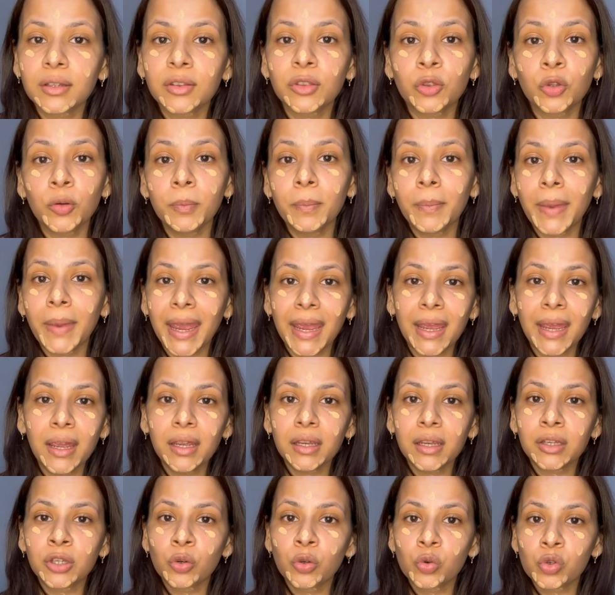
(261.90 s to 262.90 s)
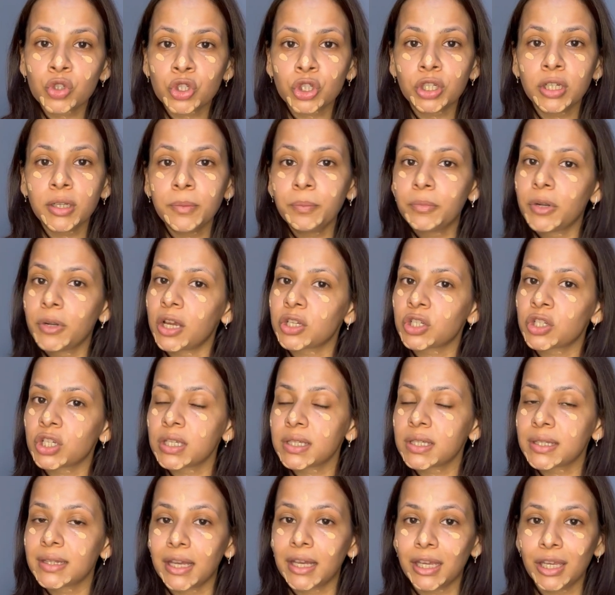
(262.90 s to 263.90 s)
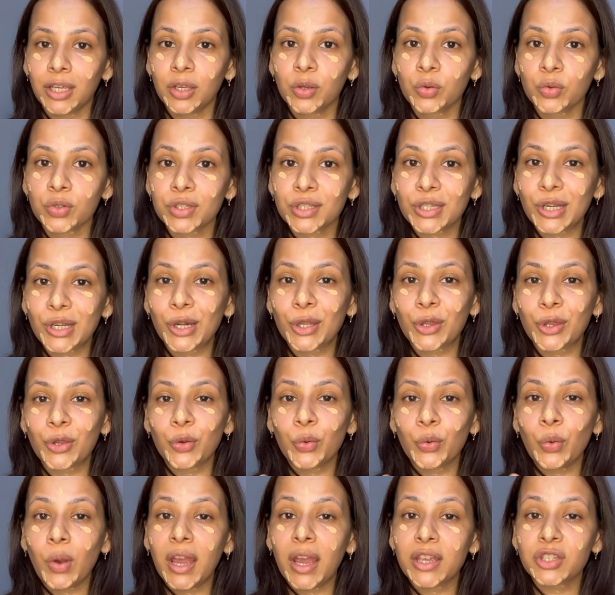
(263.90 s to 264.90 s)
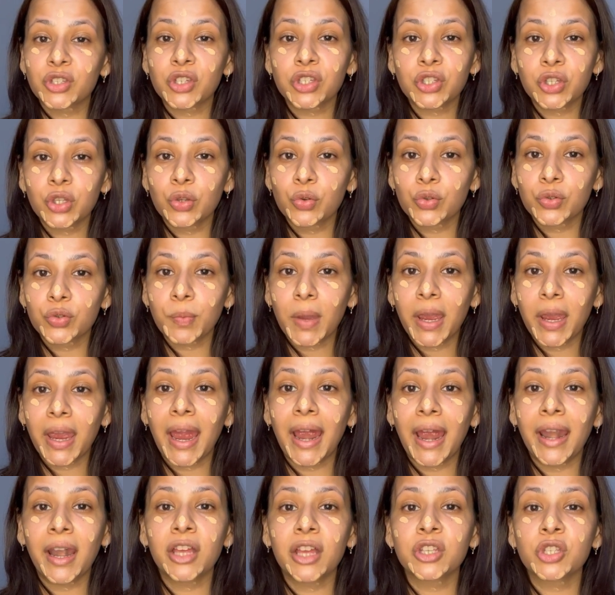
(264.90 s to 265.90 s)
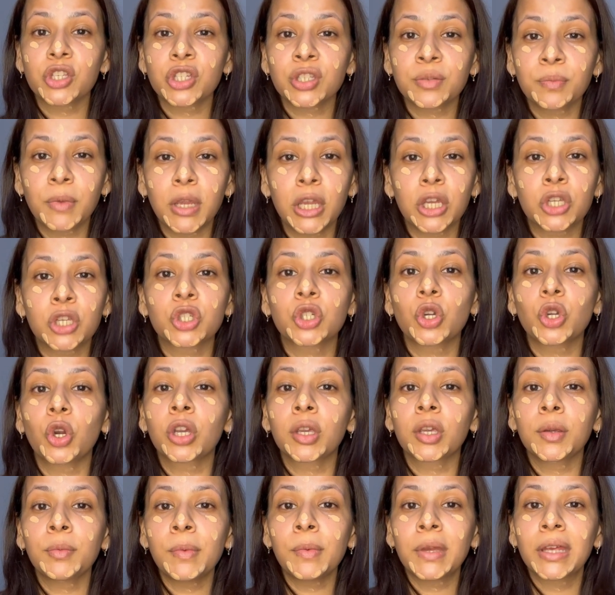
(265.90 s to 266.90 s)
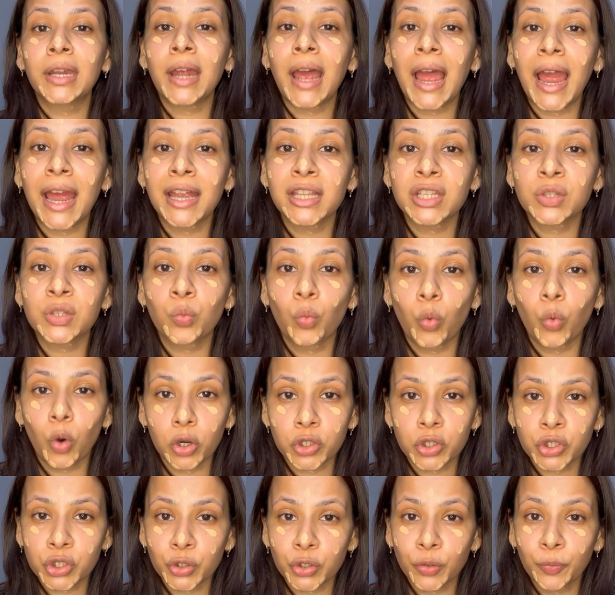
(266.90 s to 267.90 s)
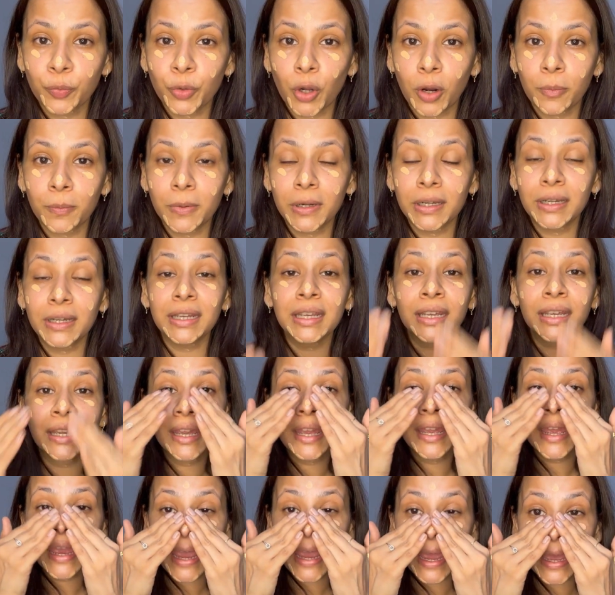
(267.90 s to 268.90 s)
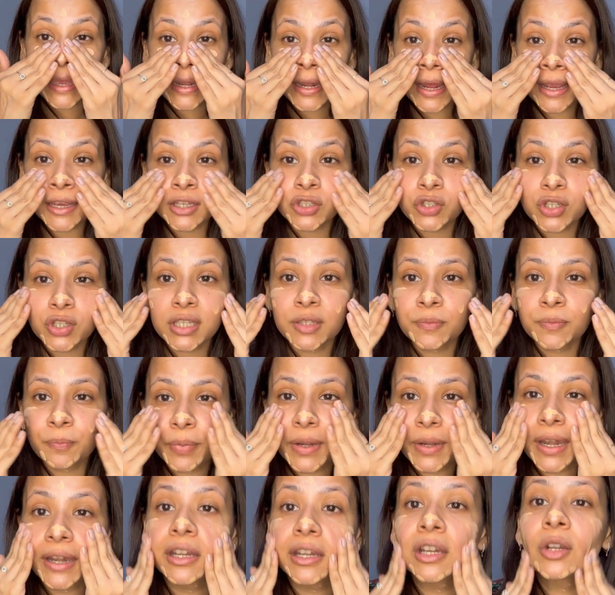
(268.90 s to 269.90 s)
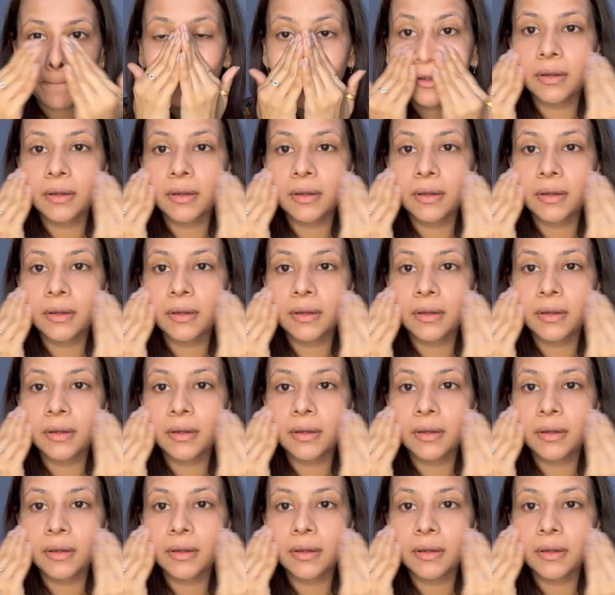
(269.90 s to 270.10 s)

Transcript: तो मैं यूजली ब्रशेस नहीं यूज़ करती हूँ आई जस्ट यूज़ माई हैंड आई जस्ट मेक श्योर कि मेरा हैंड्स वॉश टू प्रॉपरली एंड आई जस्ट स्प्रेड